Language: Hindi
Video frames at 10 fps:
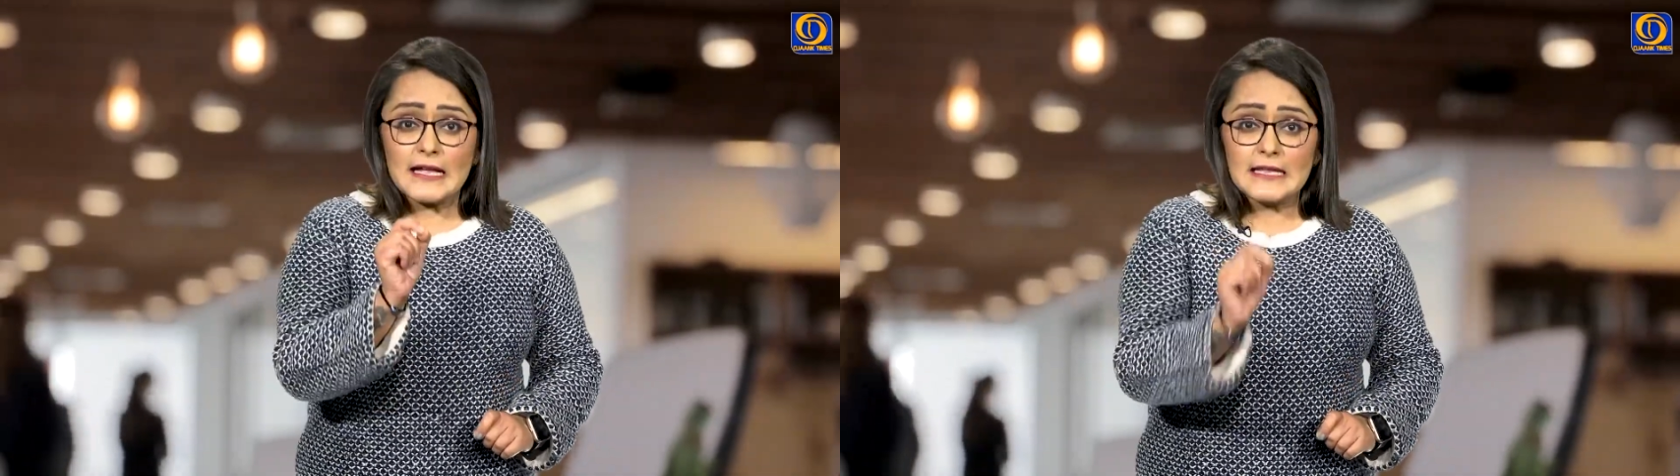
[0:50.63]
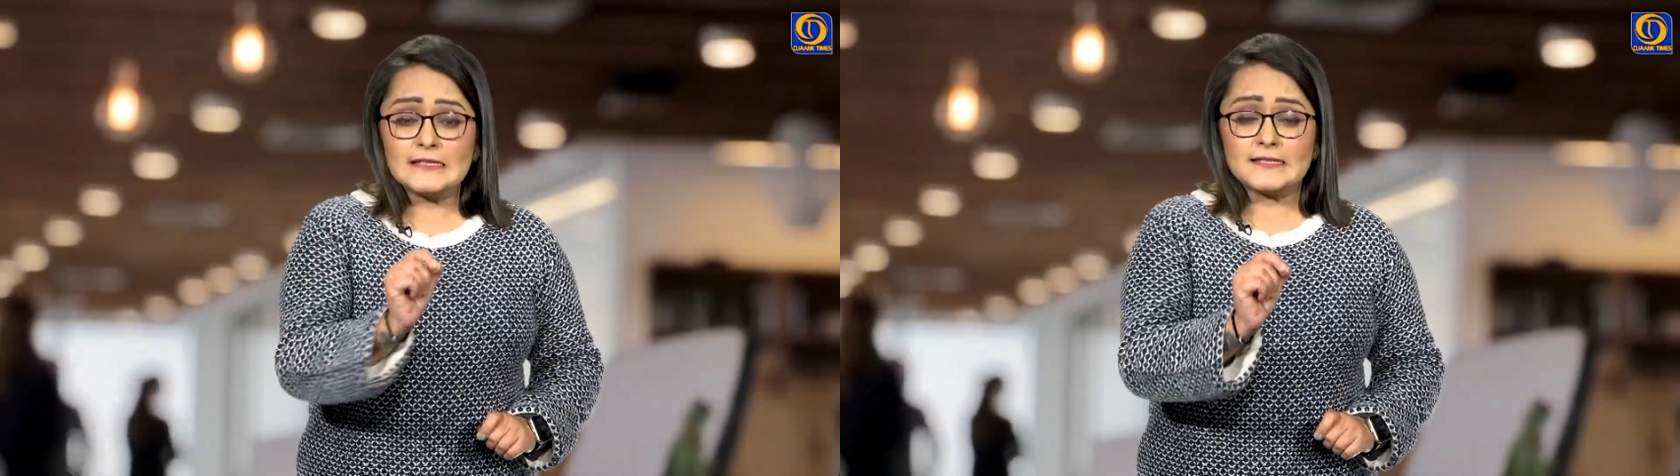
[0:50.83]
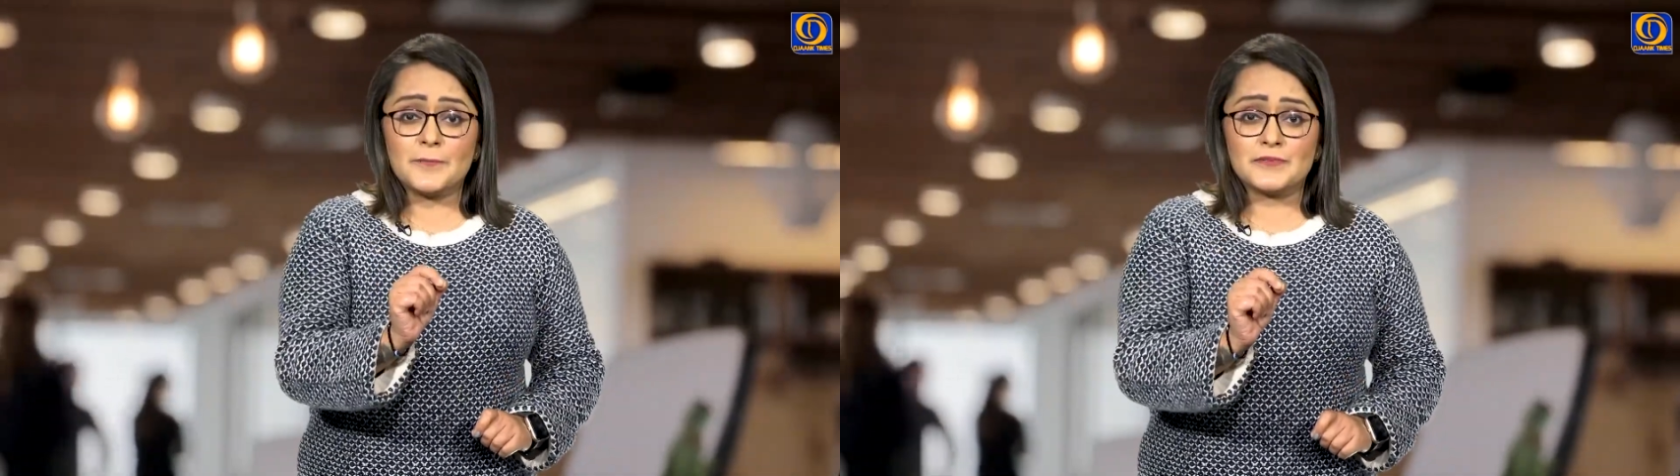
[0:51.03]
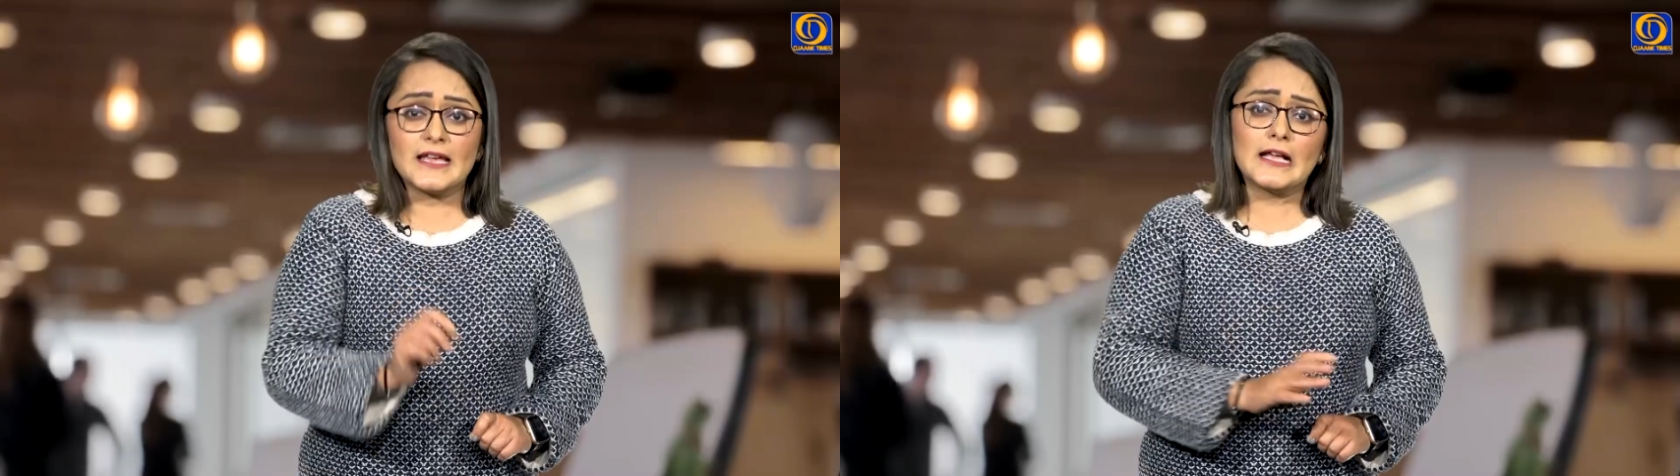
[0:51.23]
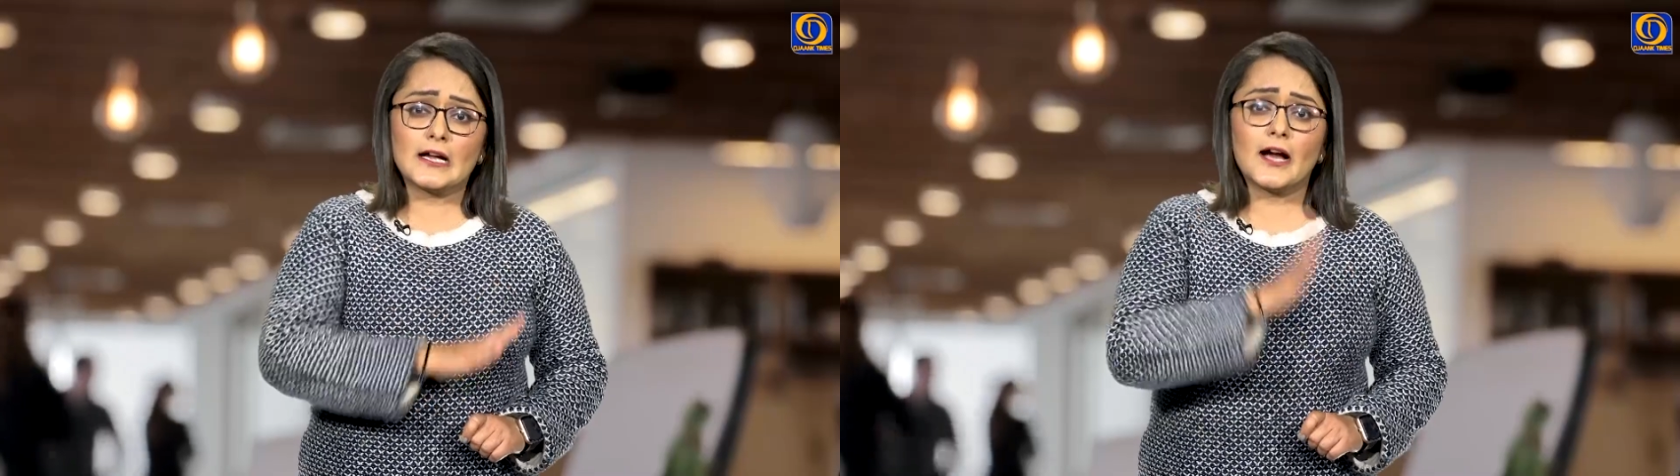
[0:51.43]
इन सब से
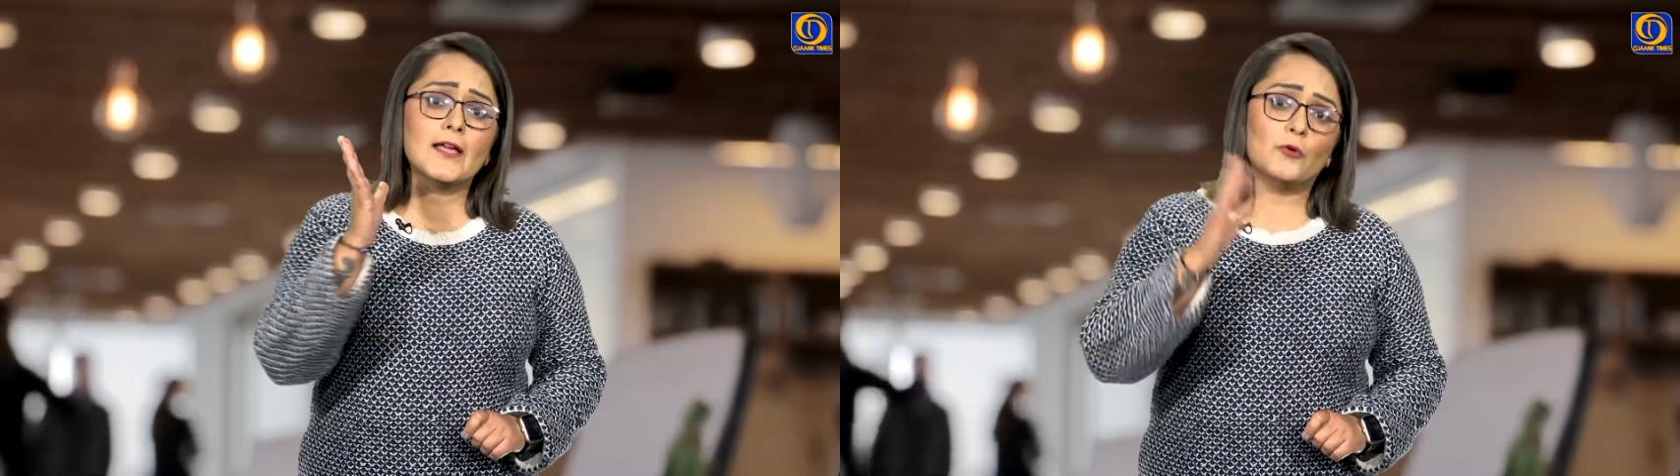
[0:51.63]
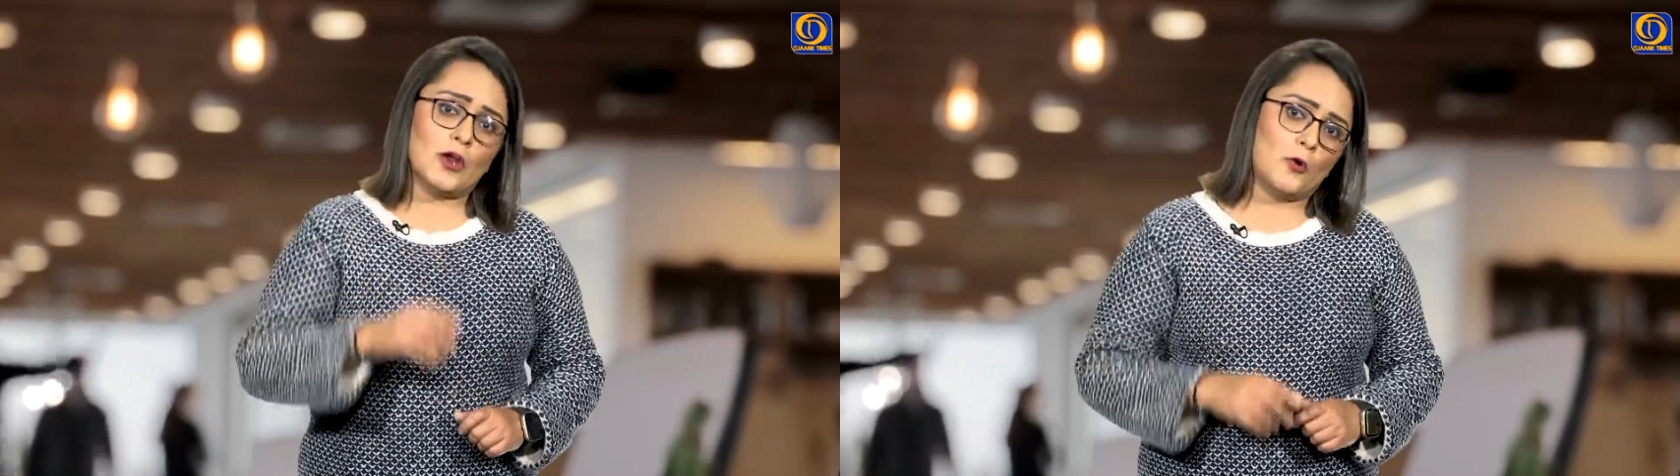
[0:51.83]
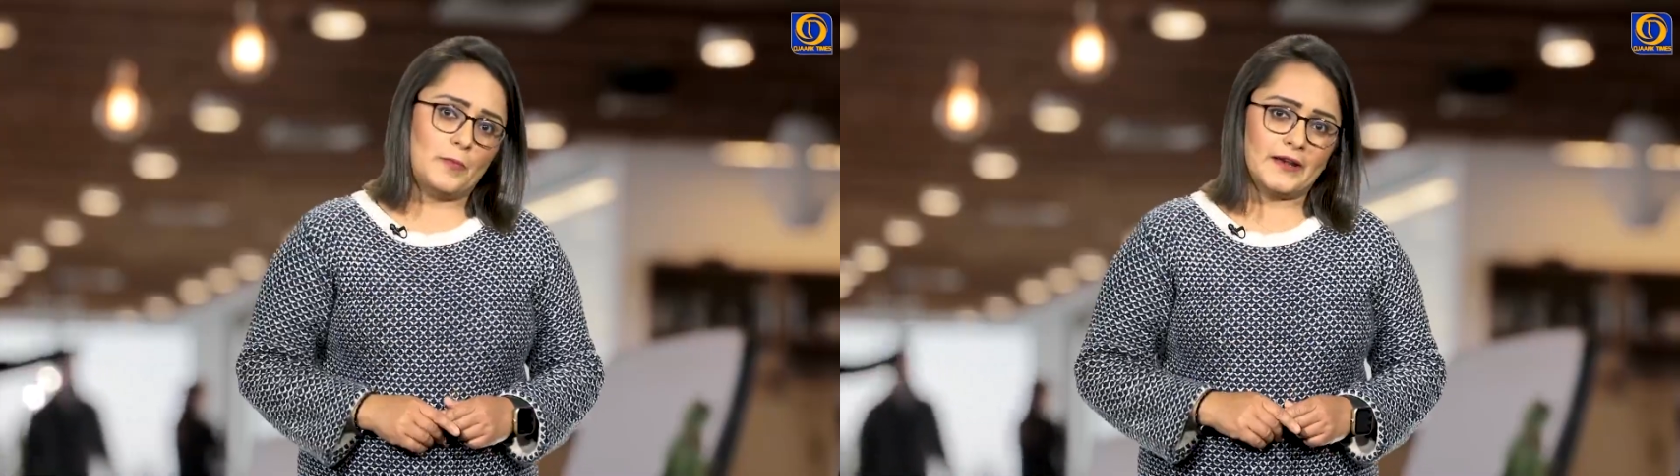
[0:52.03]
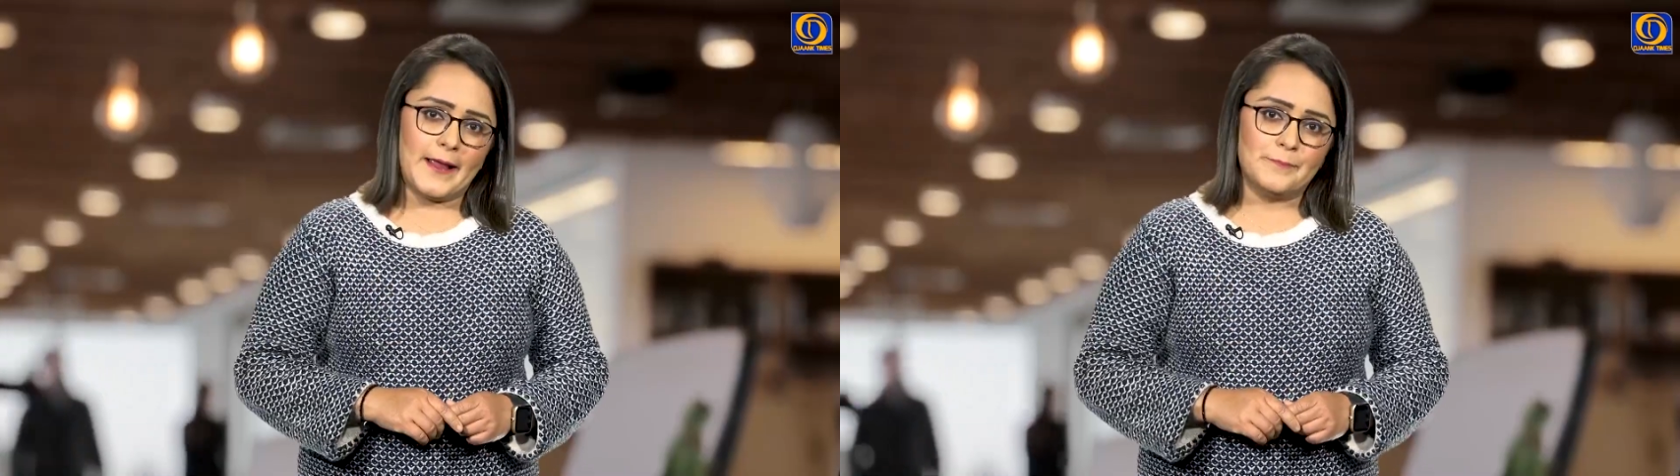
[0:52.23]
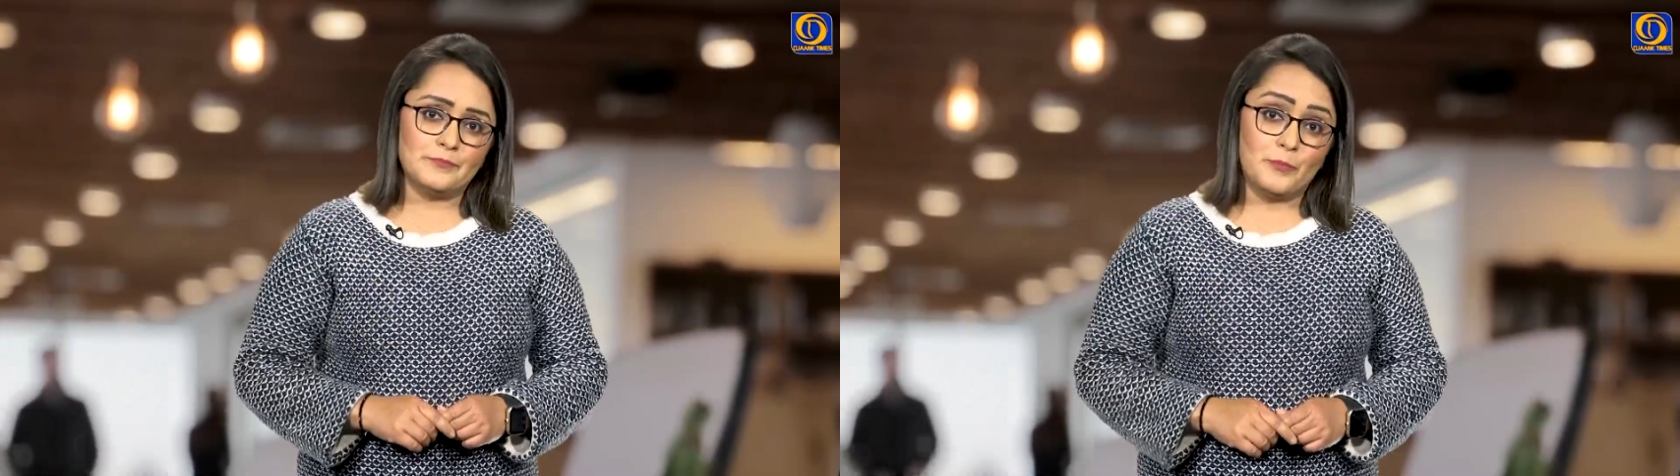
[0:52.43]
कई गुना ऊपर है